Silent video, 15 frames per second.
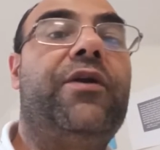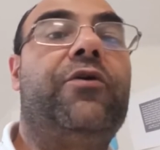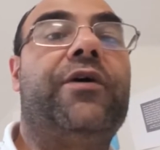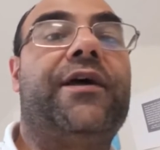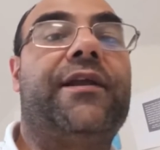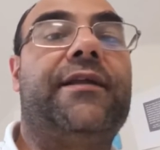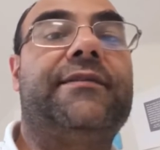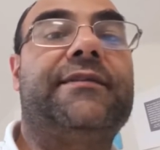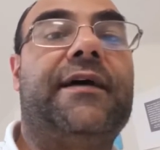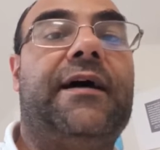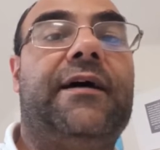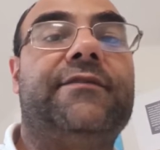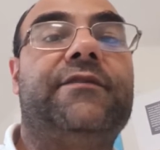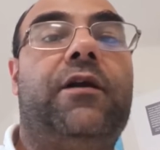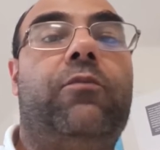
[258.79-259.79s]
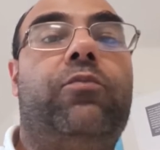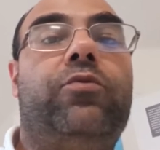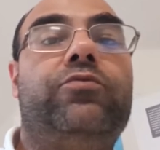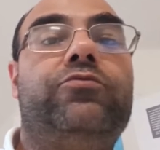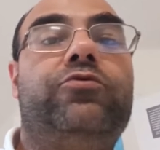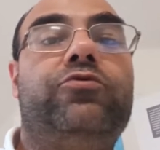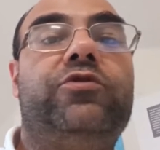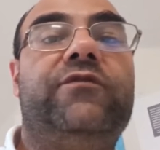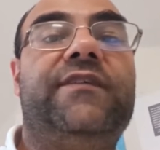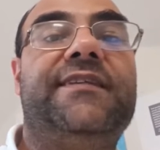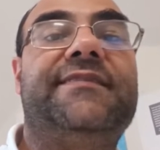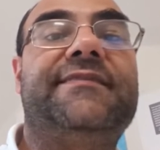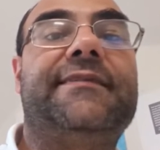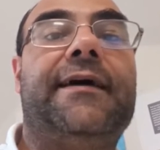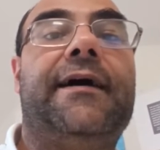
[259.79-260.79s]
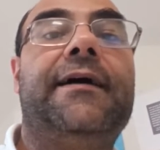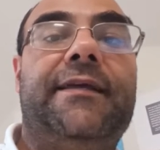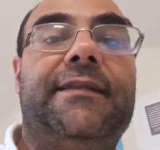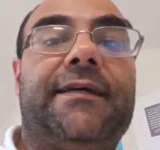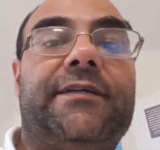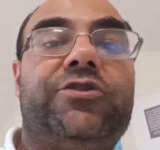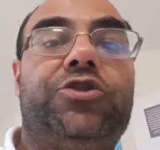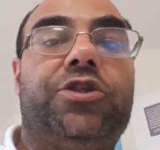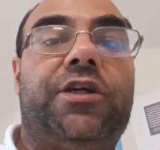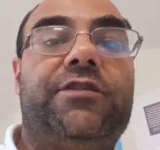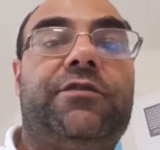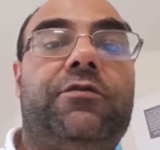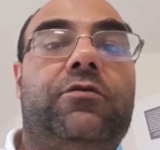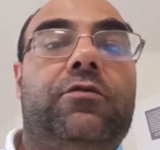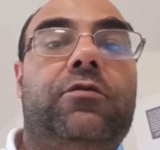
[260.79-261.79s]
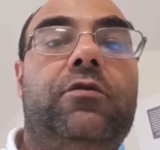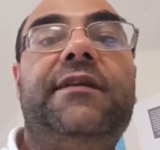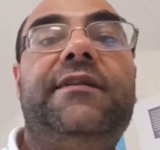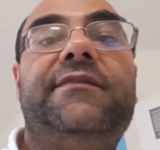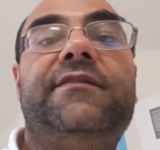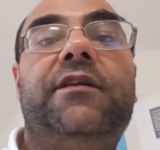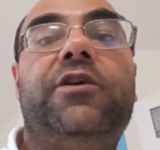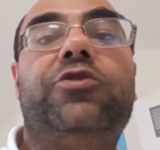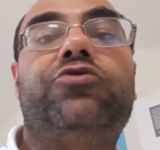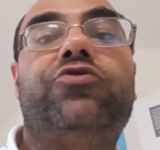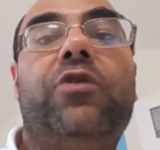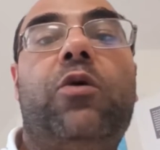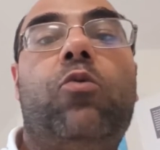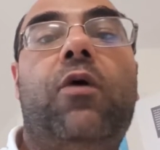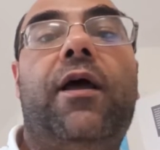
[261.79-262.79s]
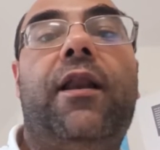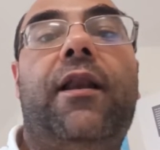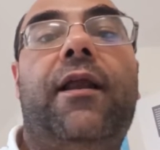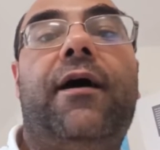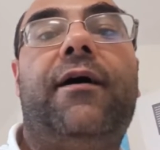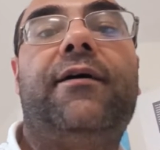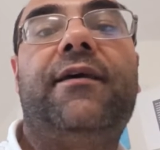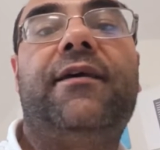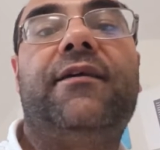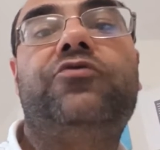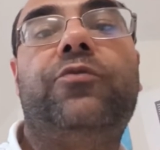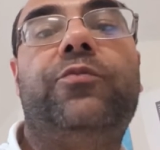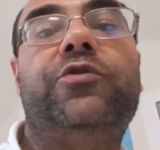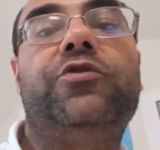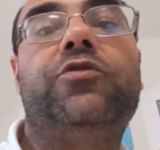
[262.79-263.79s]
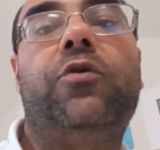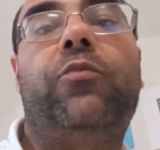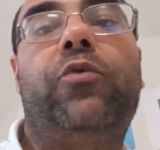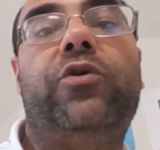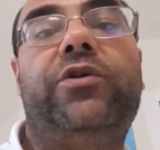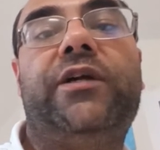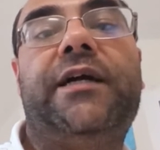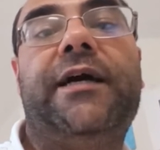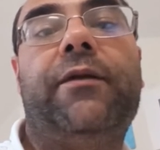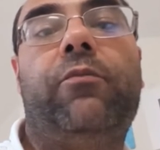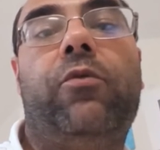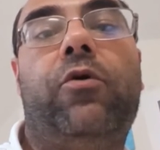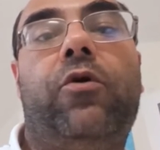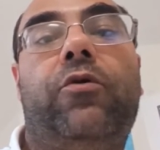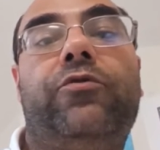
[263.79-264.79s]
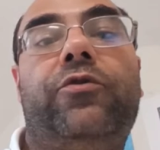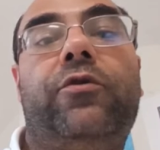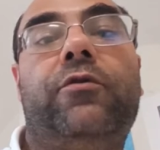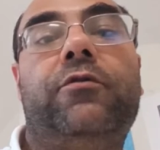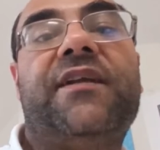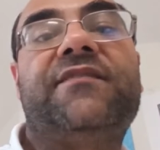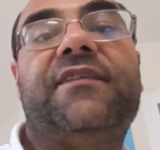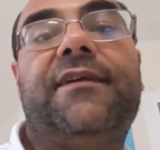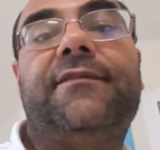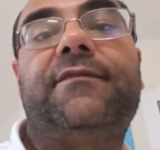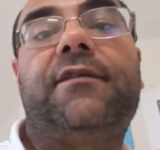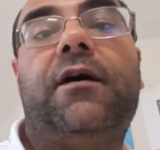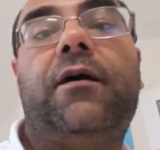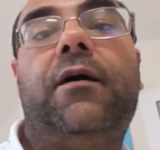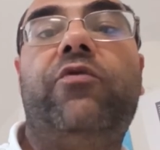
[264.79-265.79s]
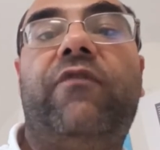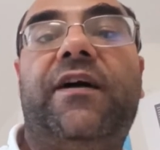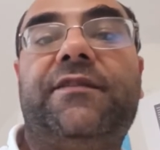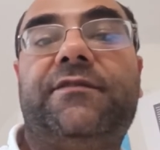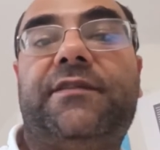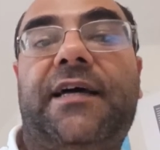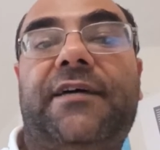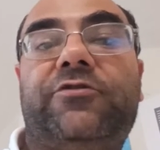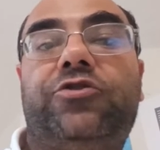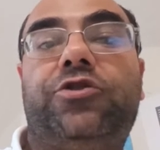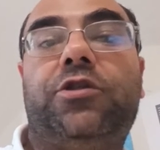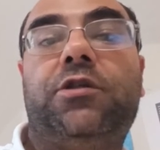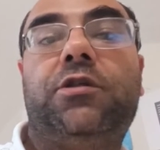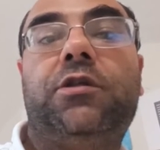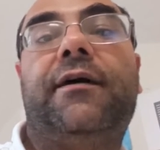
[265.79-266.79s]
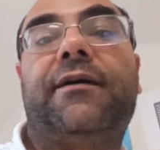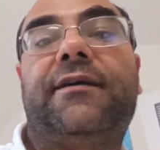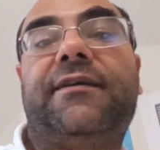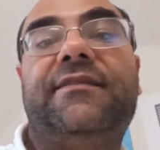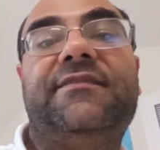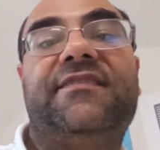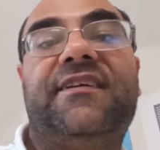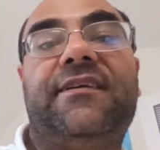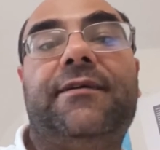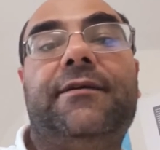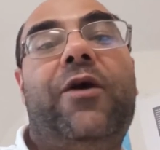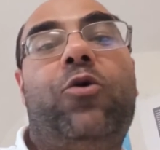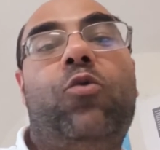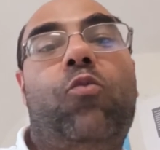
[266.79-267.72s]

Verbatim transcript: Però in realtà dal punto di vista energetico il silicio è quella che subito dopo il carbonio presenta più vantaggi, anche se è